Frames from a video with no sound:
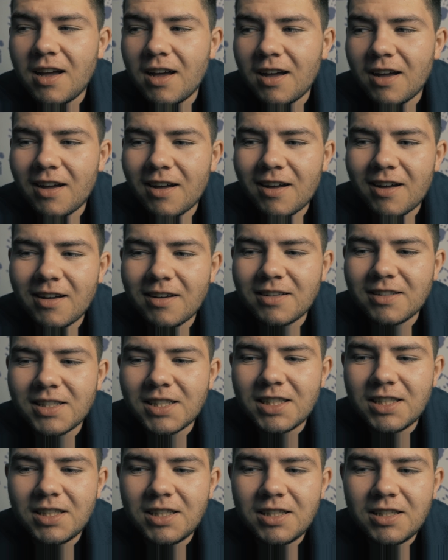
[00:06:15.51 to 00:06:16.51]
e,
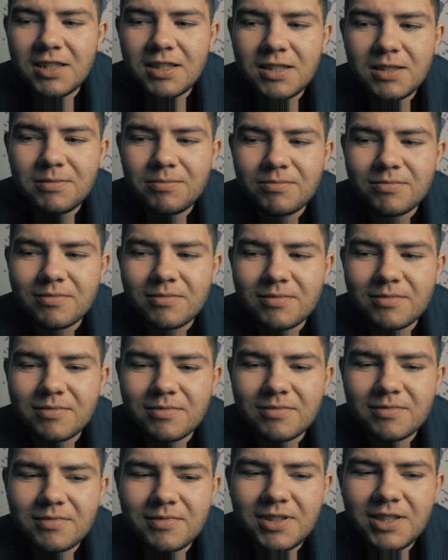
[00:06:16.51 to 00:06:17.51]
i,
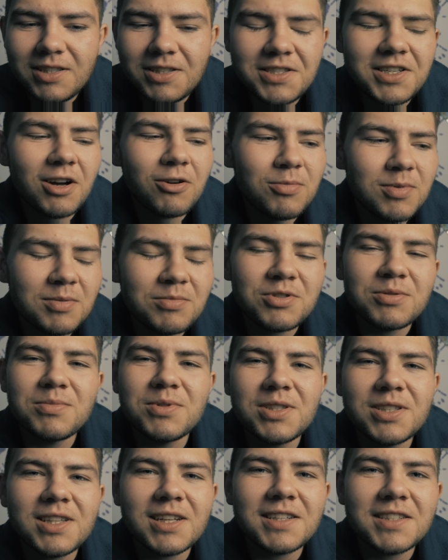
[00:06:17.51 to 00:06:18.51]
i chciałbym,
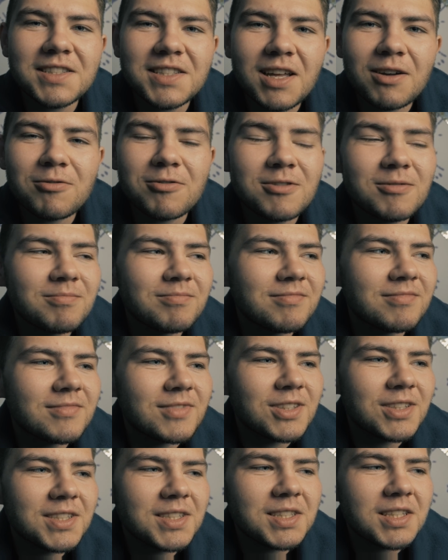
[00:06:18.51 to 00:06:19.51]
żeby się tak stało.
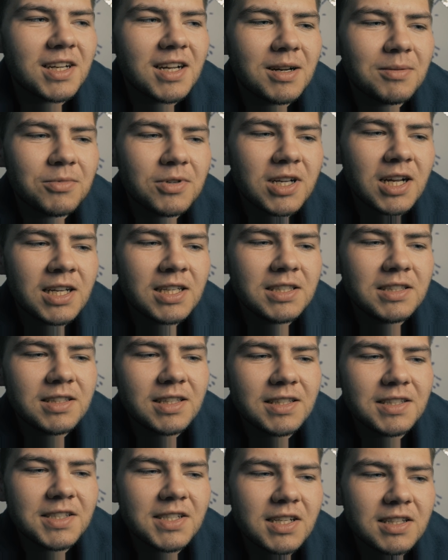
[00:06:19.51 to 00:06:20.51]
To jest taka moja
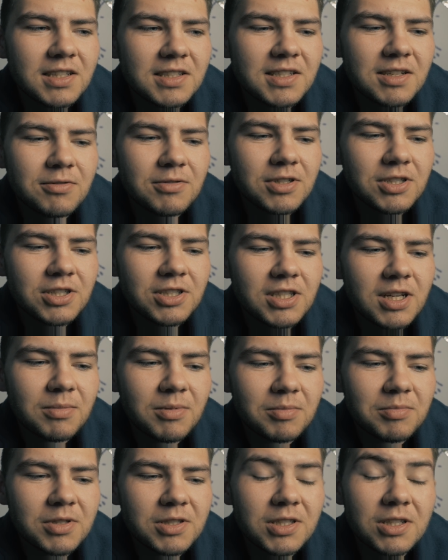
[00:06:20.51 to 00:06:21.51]
intencja na całe życie.
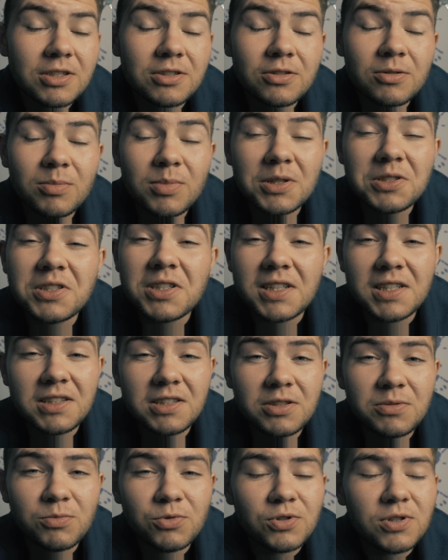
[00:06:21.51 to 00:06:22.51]
Mam nadzieję, że to będzie
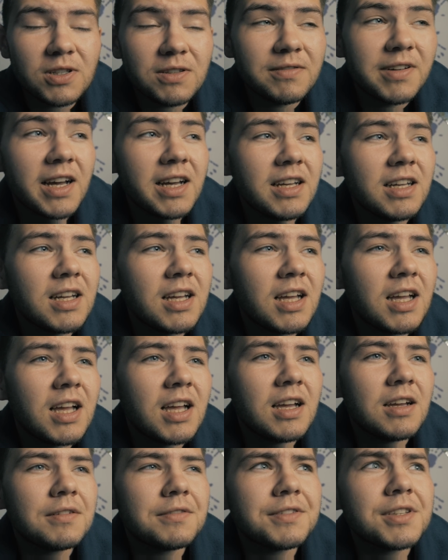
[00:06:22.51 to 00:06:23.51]
kiedyś możliwe.
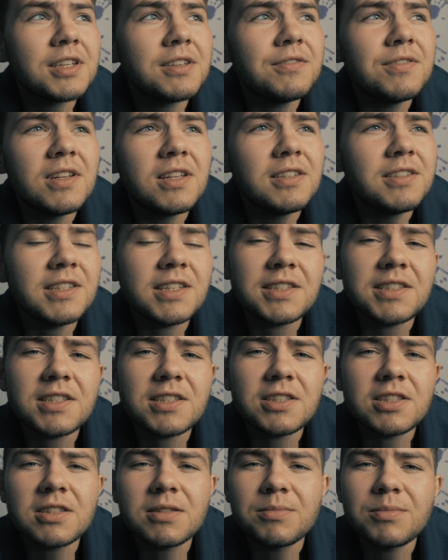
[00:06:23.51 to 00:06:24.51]
W tej chwili nie
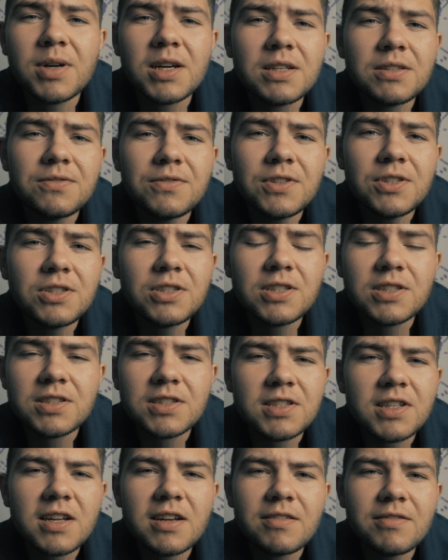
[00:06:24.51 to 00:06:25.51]
chcę się tym martwić, nie
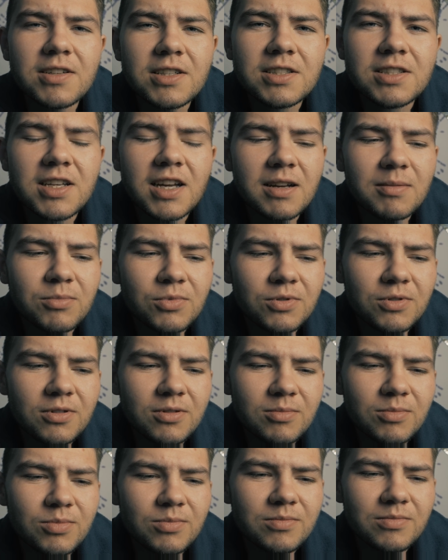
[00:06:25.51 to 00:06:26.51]
chcę, wiecie, bo
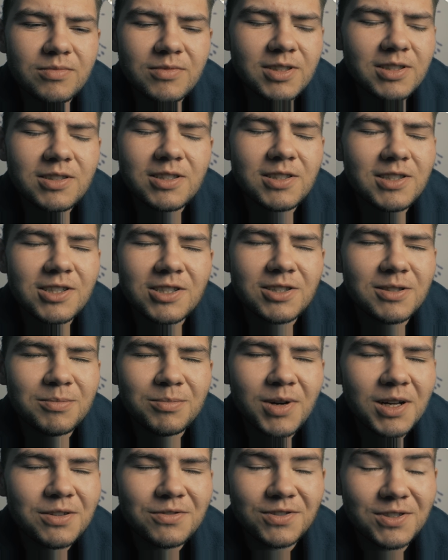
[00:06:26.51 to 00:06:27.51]
to nie, nie chcę się
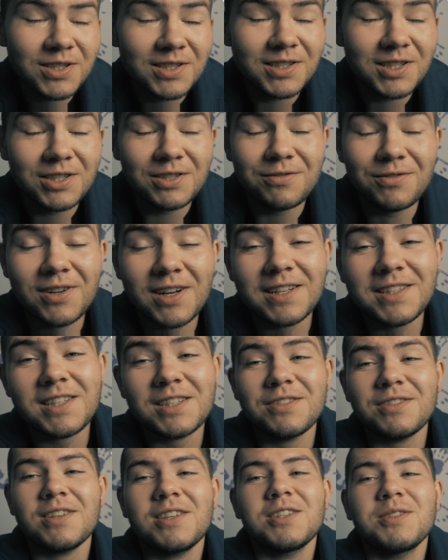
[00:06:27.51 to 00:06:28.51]
tym martwić, nie chcę się
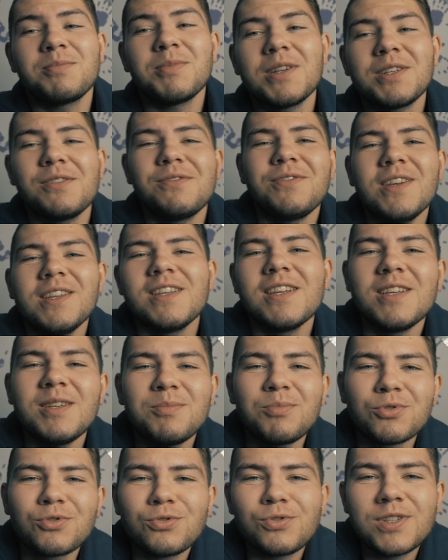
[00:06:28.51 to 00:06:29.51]
wkręcać w jakieś martwienie
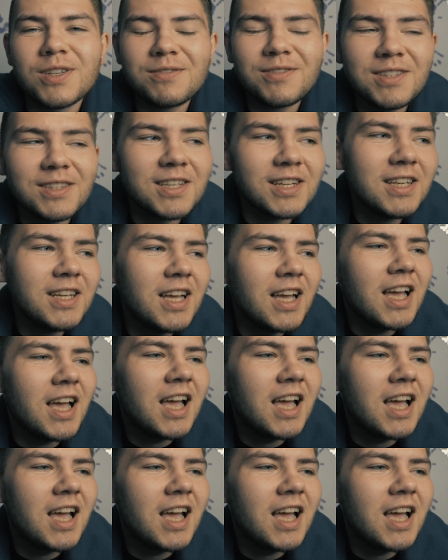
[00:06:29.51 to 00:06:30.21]
i poczucie winy,